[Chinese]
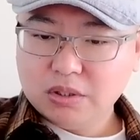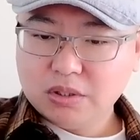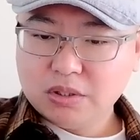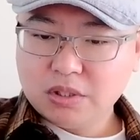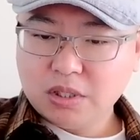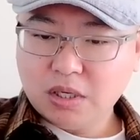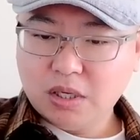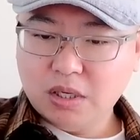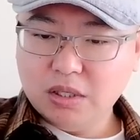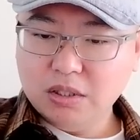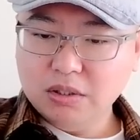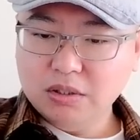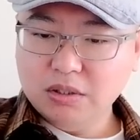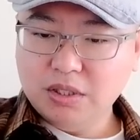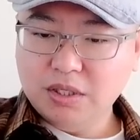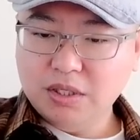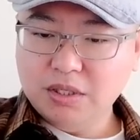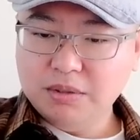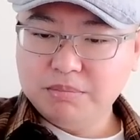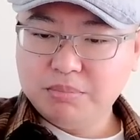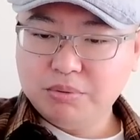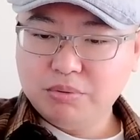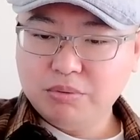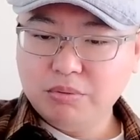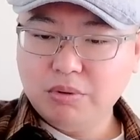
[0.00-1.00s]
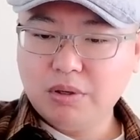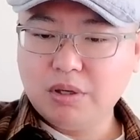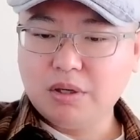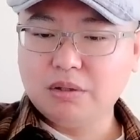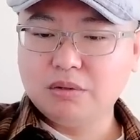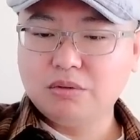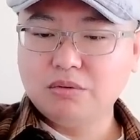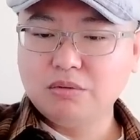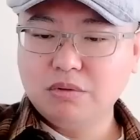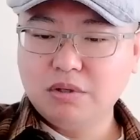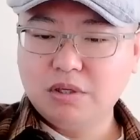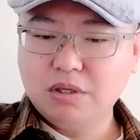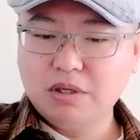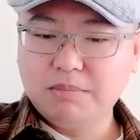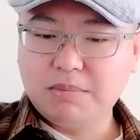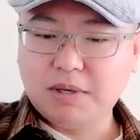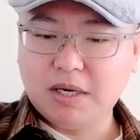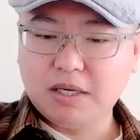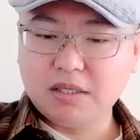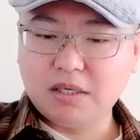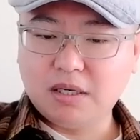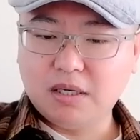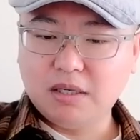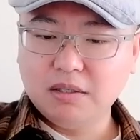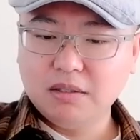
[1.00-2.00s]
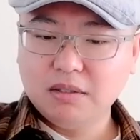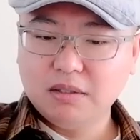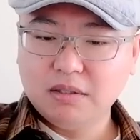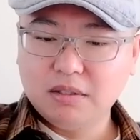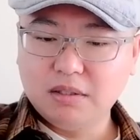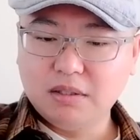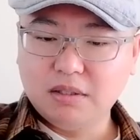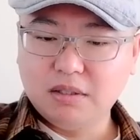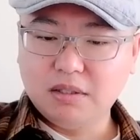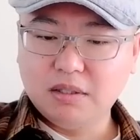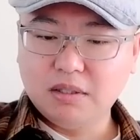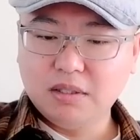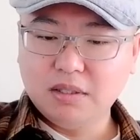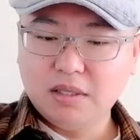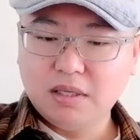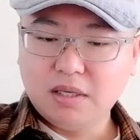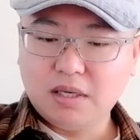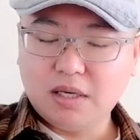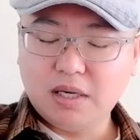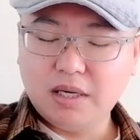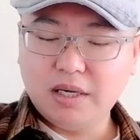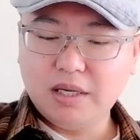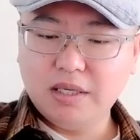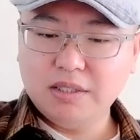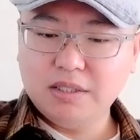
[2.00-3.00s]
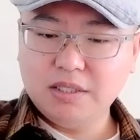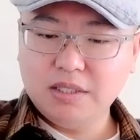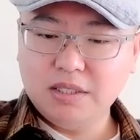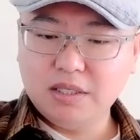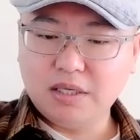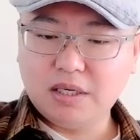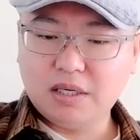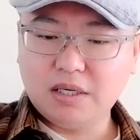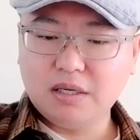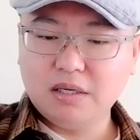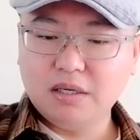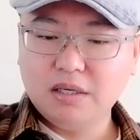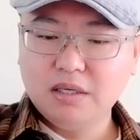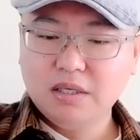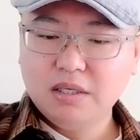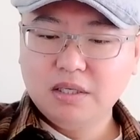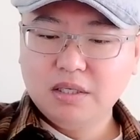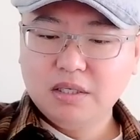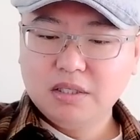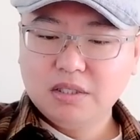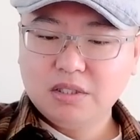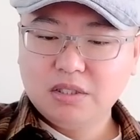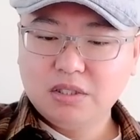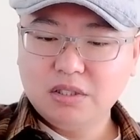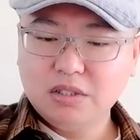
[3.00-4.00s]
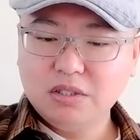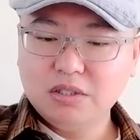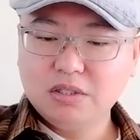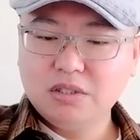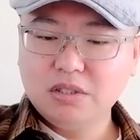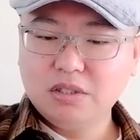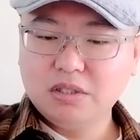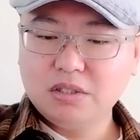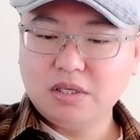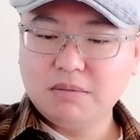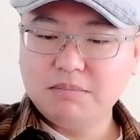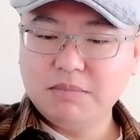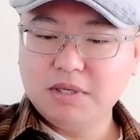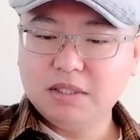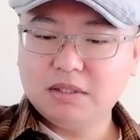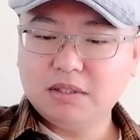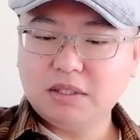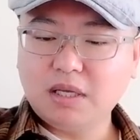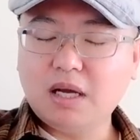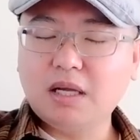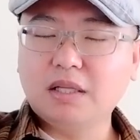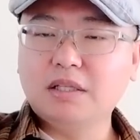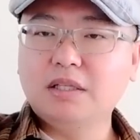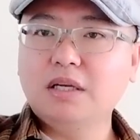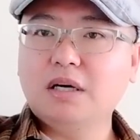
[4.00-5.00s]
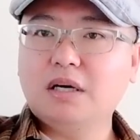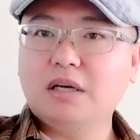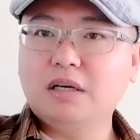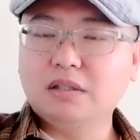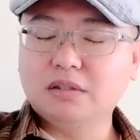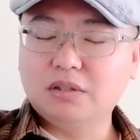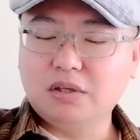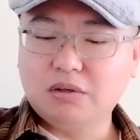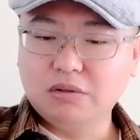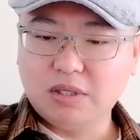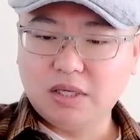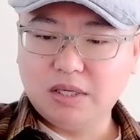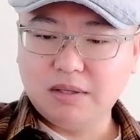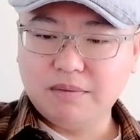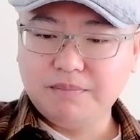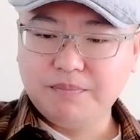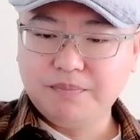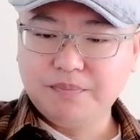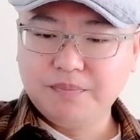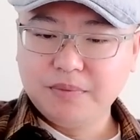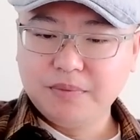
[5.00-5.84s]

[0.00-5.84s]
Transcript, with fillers: 昌迪普尔综合靶场啊 （ITR） 试射这枚“大 D 二”导弹。